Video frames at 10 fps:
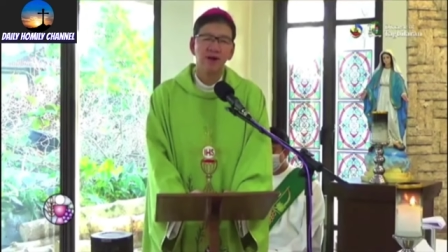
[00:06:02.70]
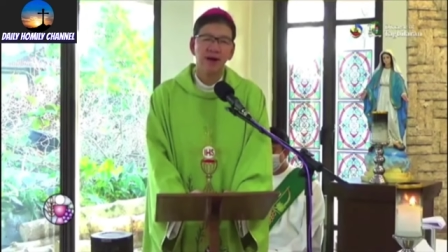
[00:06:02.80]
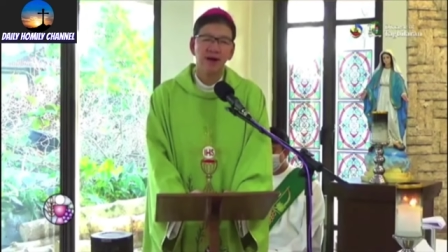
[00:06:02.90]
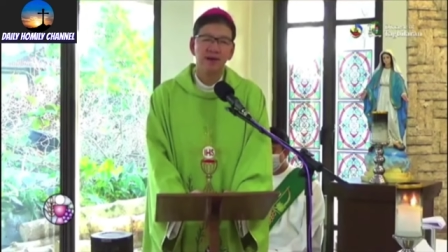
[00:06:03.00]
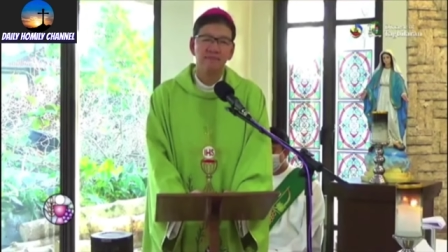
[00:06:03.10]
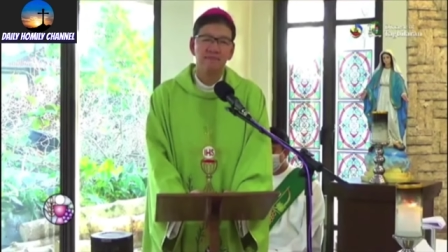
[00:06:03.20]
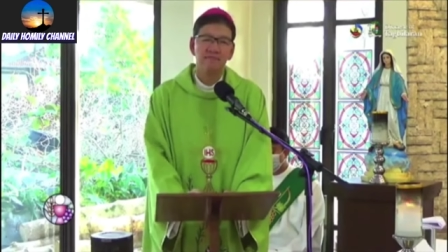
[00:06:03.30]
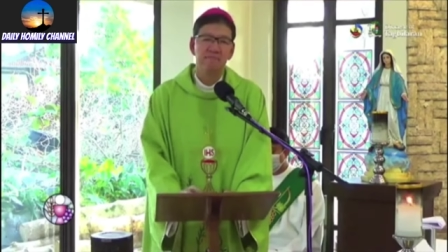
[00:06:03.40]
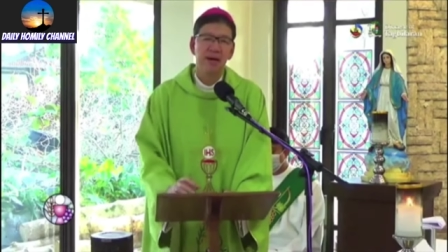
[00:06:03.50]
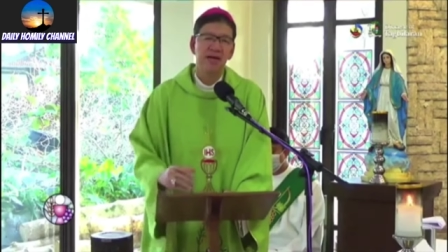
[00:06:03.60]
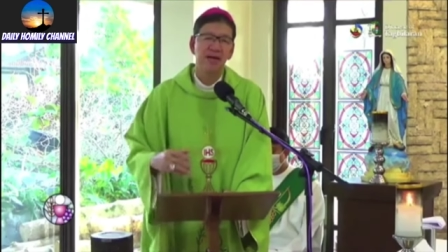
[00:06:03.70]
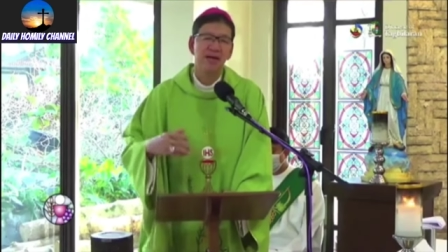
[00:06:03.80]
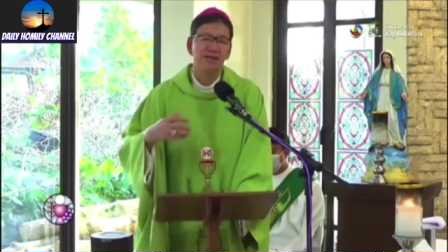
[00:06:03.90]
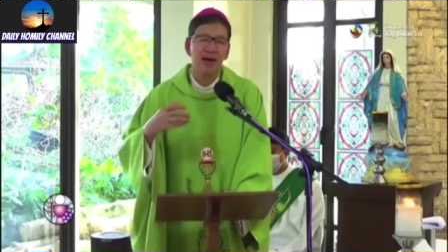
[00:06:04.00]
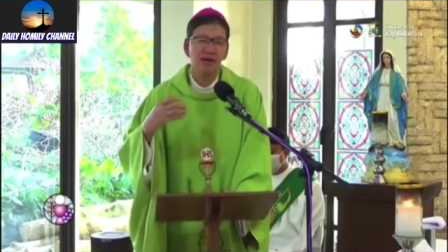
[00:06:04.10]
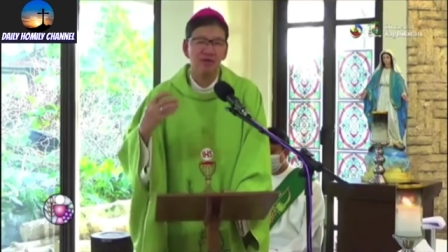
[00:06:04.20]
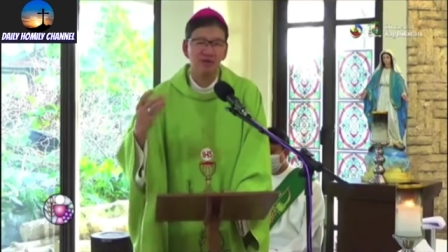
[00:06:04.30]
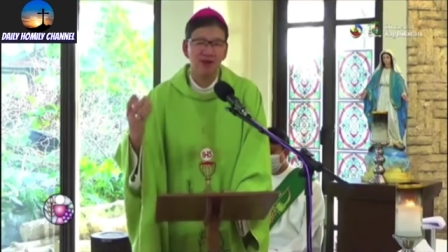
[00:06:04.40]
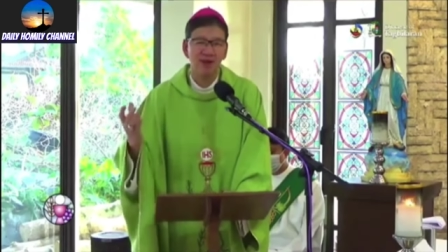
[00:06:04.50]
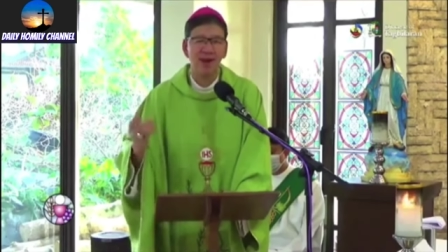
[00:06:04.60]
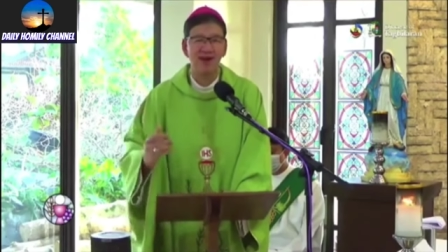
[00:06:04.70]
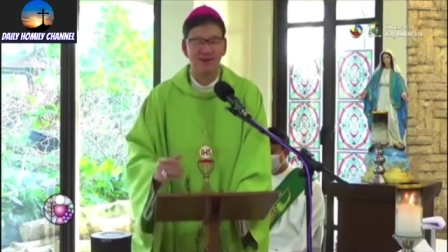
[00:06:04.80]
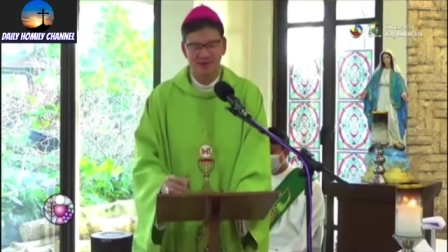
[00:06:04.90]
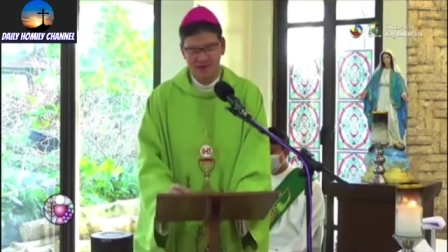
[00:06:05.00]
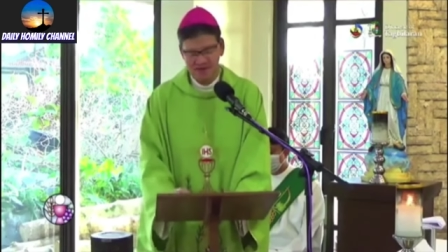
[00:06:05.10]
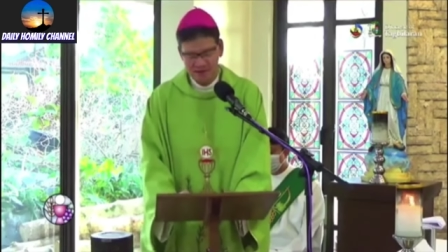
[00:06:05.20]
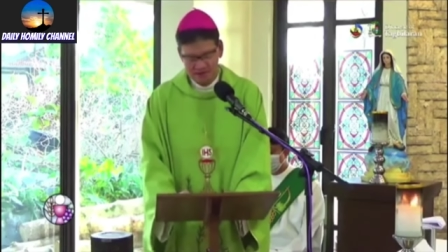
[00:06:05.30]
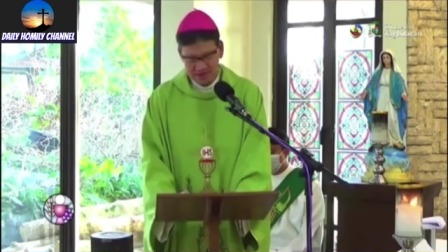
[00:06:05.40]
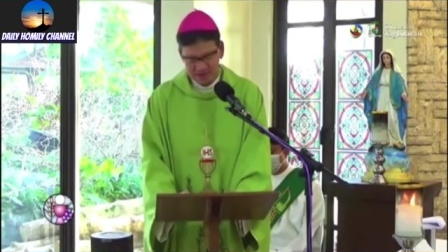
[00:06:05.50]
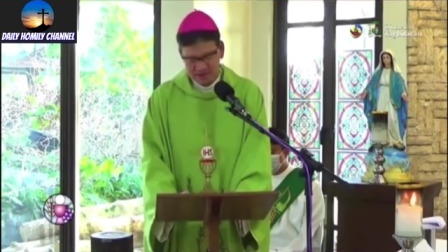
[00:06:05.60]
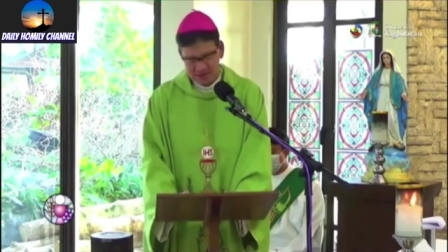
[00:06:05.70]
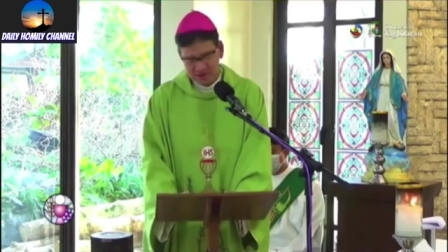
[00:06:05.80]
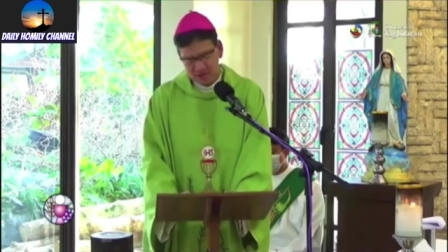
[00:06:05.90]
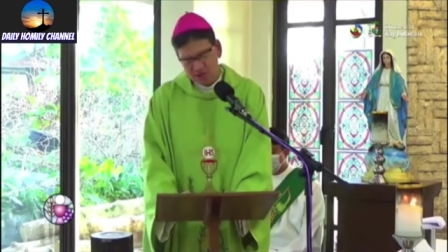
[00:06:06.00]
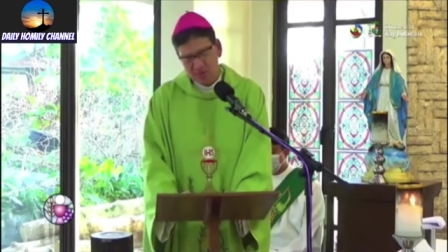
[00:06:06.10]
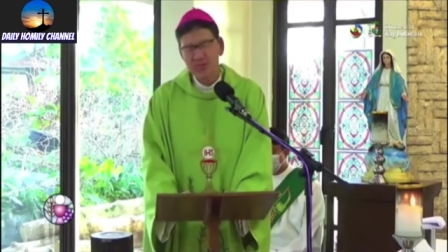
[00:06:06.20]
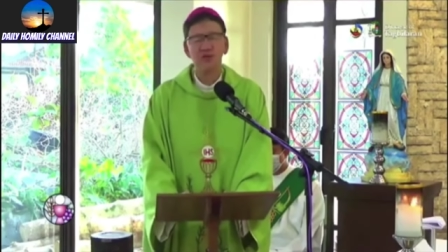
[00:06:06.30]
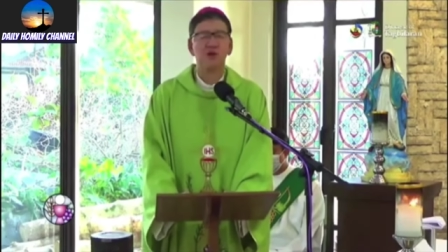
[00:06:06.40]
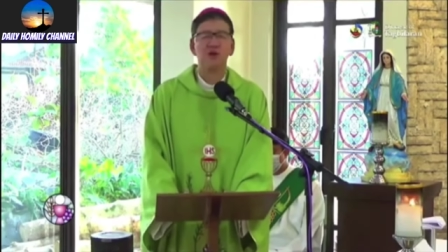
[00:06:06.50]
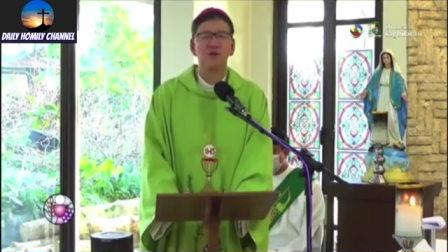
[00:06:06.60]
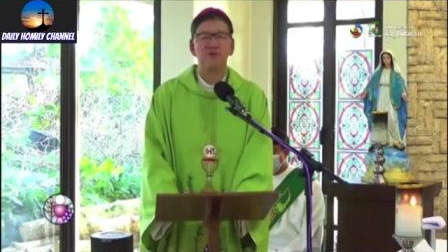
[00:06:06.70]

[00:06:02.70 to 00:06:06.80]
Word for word: nga manggihatagon lang kung Pasko.